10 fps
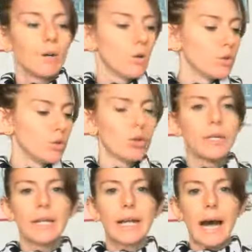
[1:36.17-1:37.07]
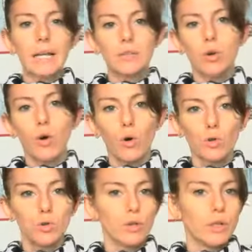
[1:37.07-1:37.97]
odio il caldo,
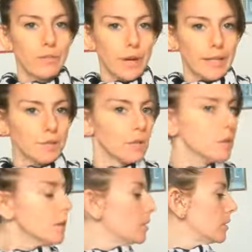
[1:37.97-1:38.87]
odio il freddo.